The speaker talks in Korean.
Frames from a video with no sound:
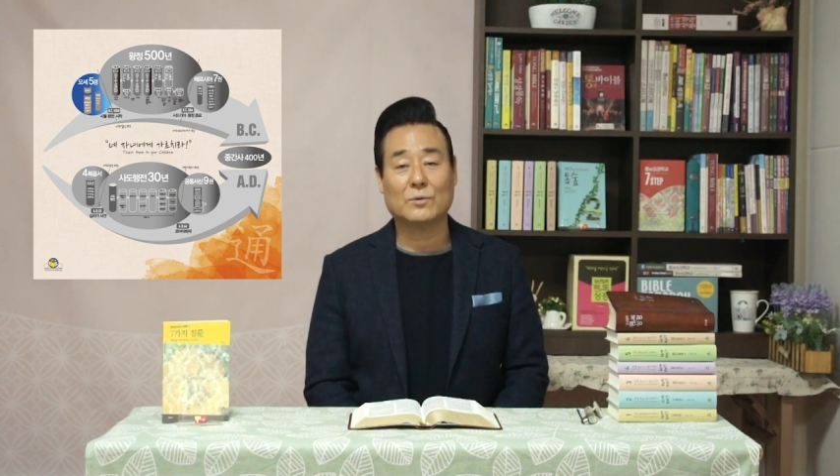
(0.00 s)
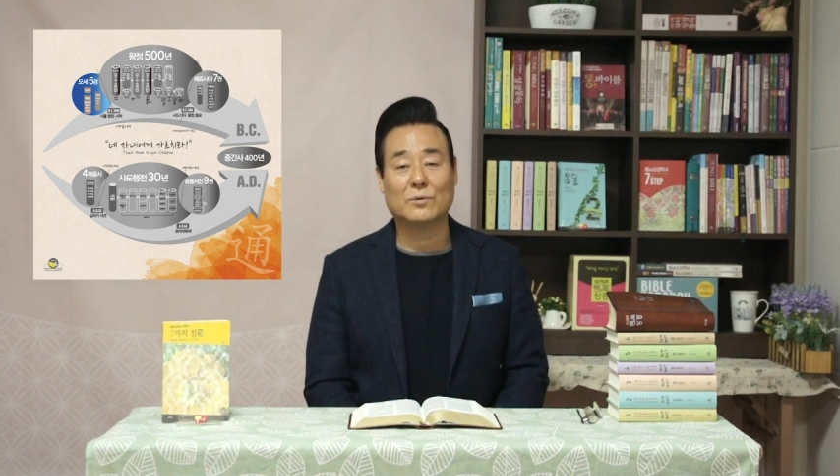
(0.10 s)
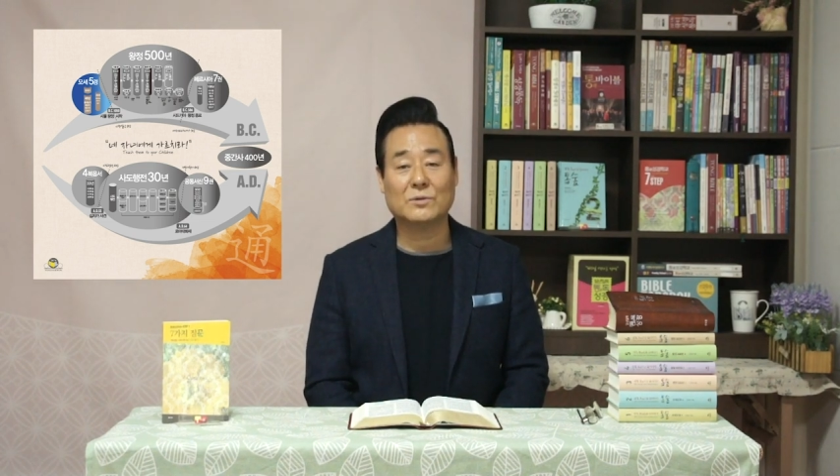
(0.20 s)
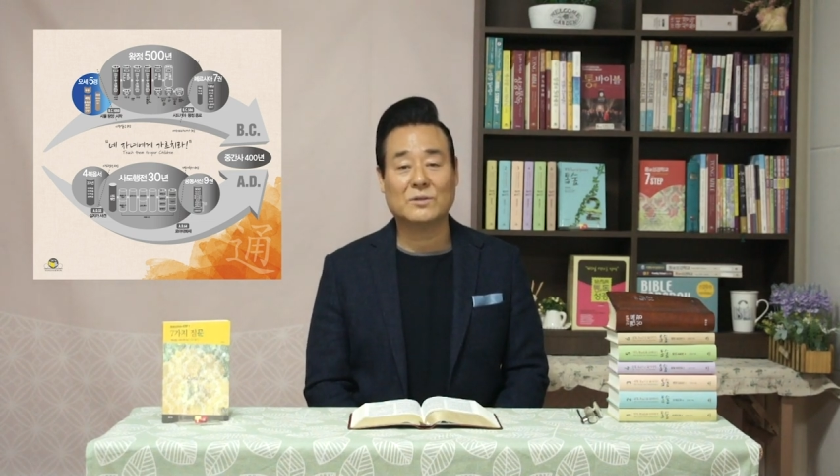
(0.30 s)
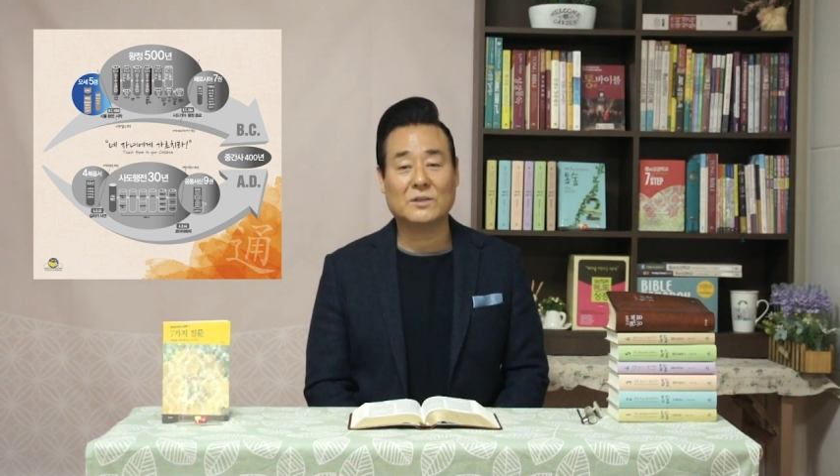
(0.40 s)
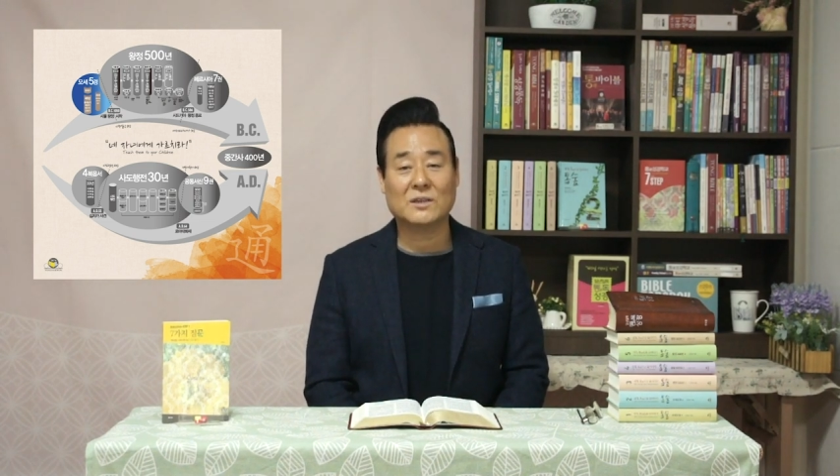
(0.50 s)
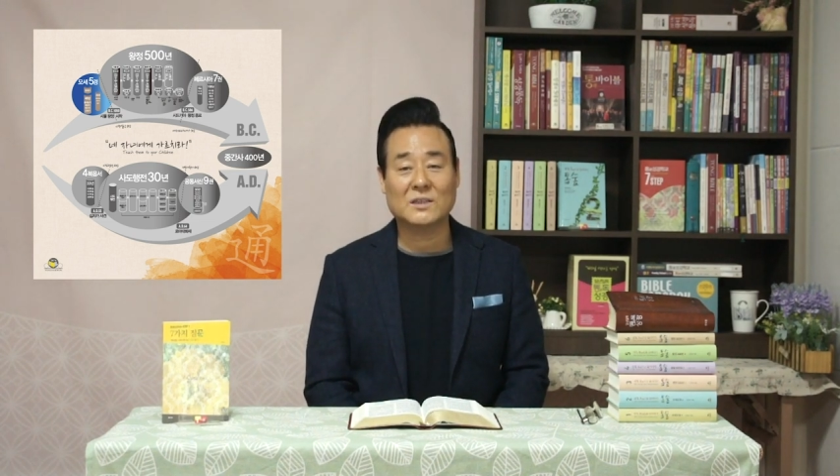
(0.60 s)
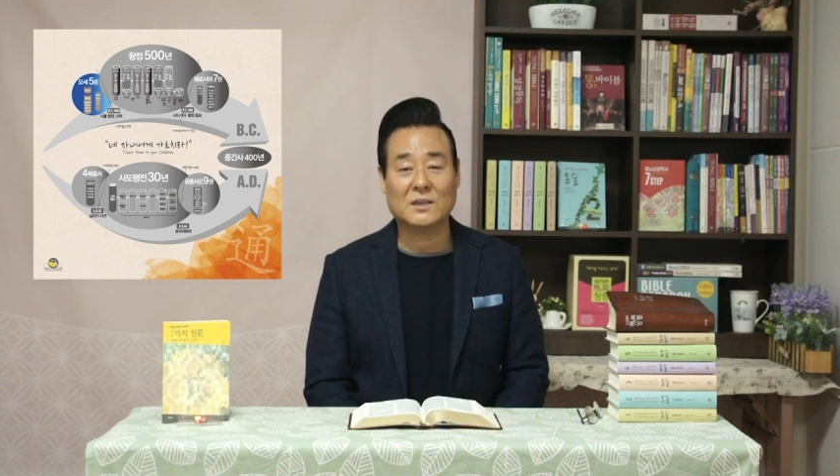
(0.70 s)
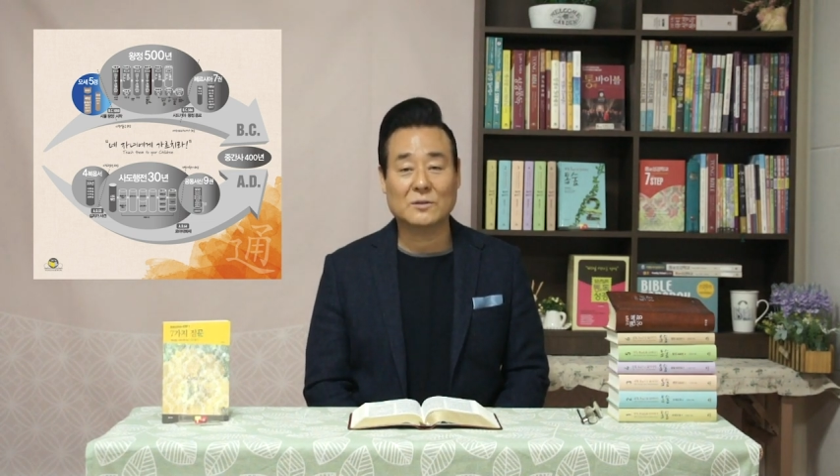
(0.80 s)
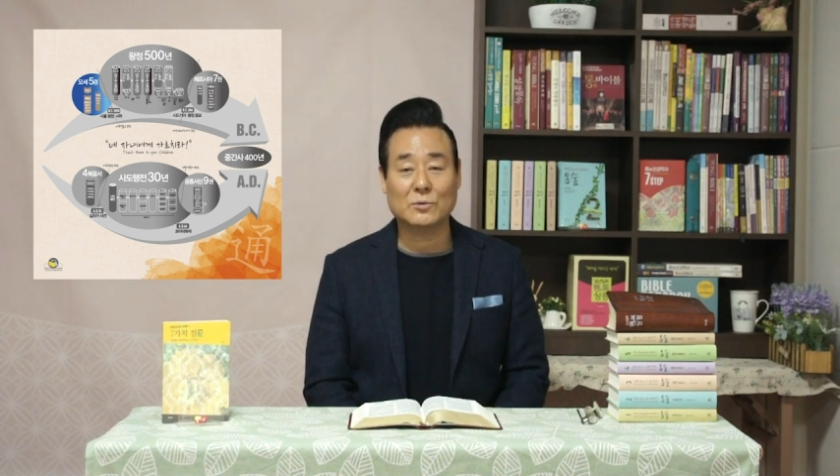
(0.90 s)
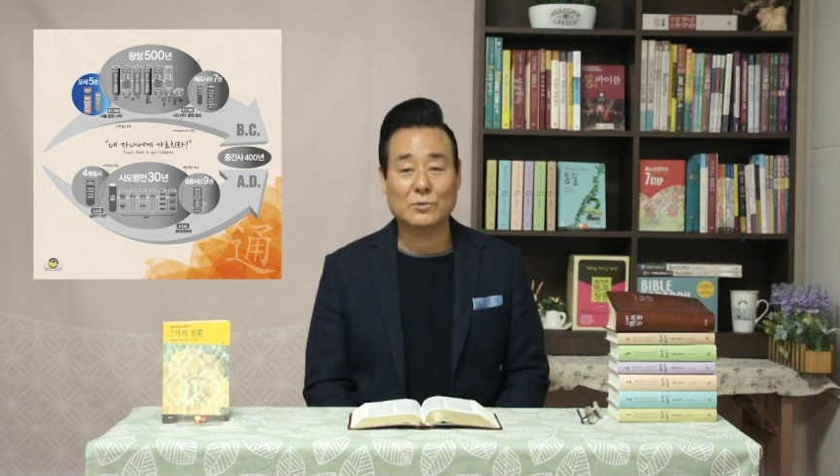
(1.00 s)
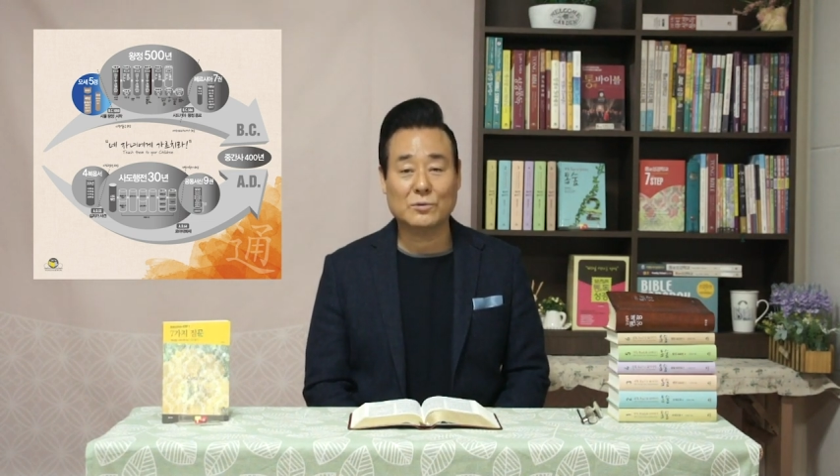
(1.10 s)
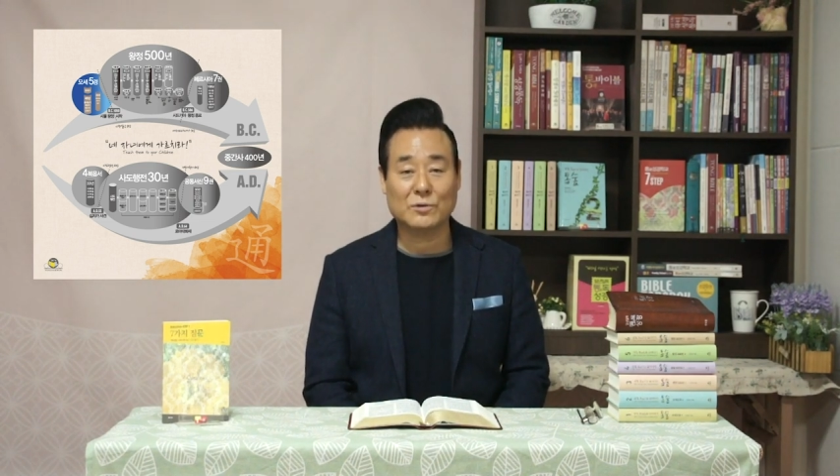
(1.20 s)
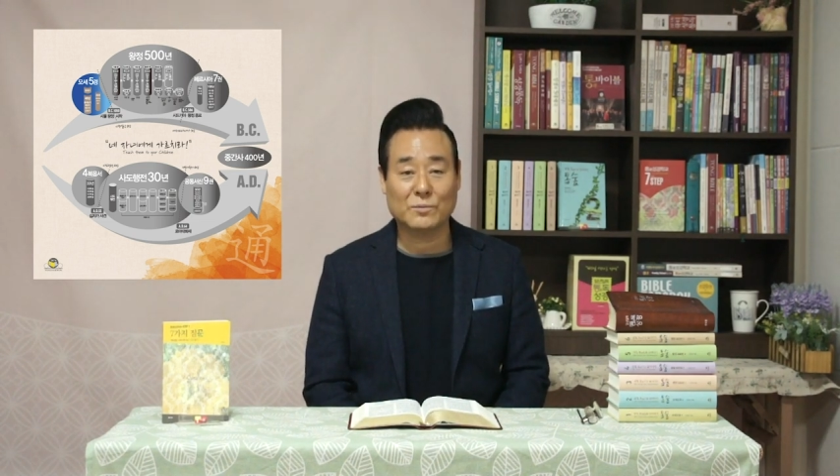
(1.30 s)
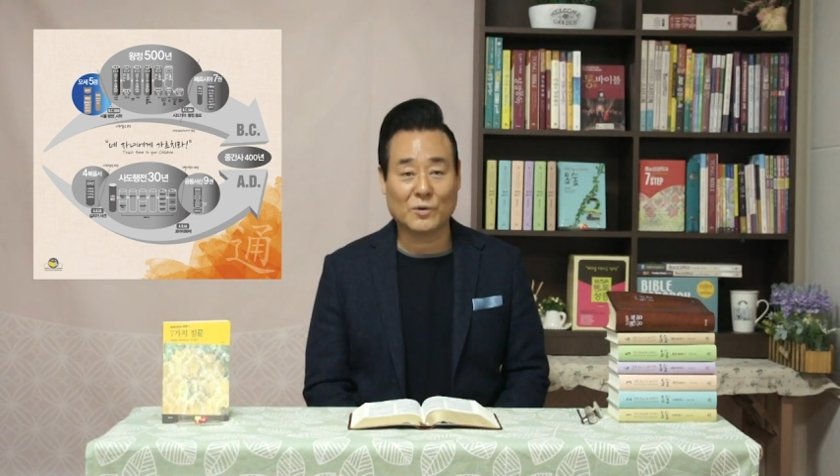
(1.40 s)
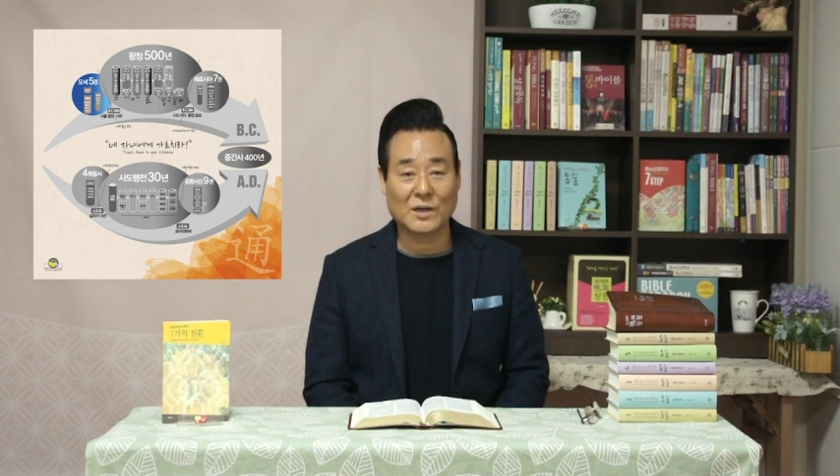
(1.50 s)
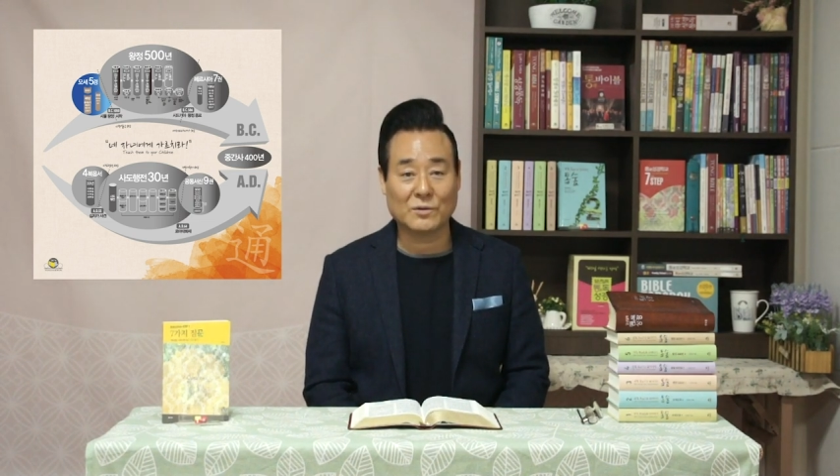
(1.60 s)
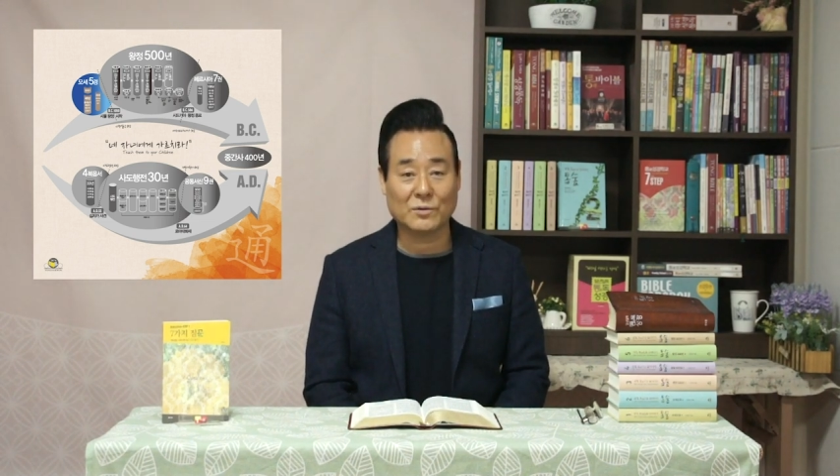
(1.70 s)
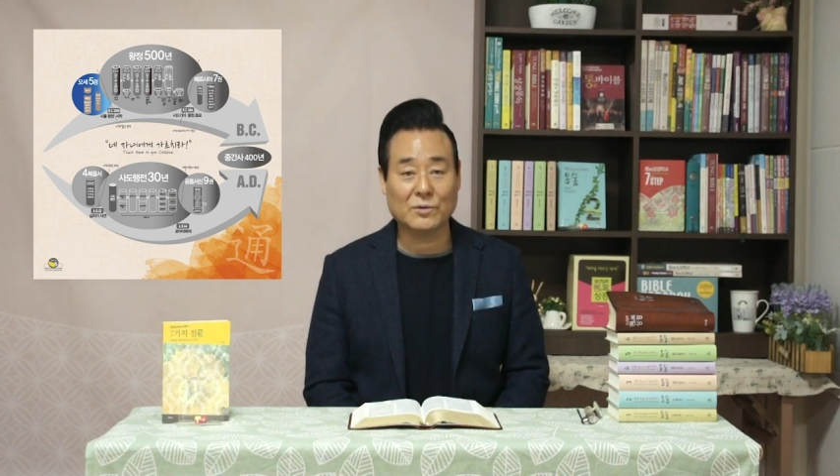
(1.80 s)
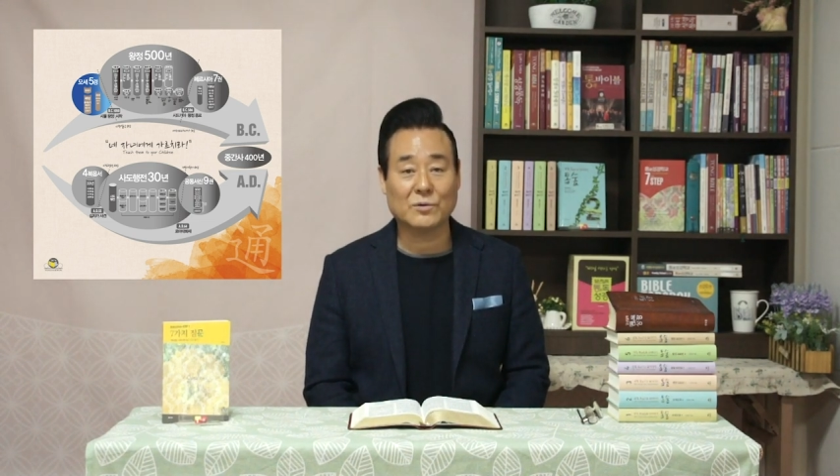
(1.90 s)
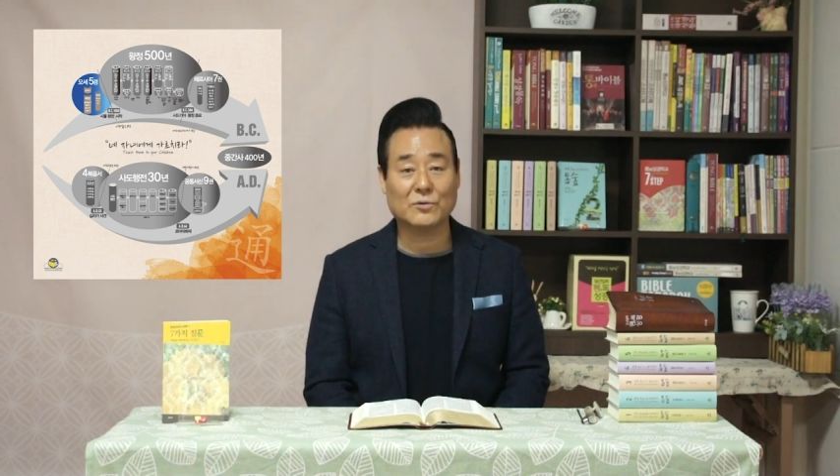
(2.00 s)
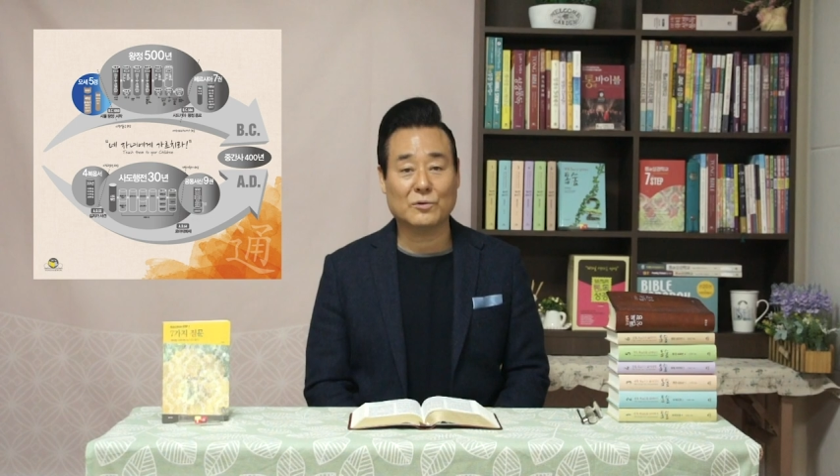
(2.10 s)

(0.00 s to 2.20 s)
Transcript: 모든 역사를 통틀어 보아도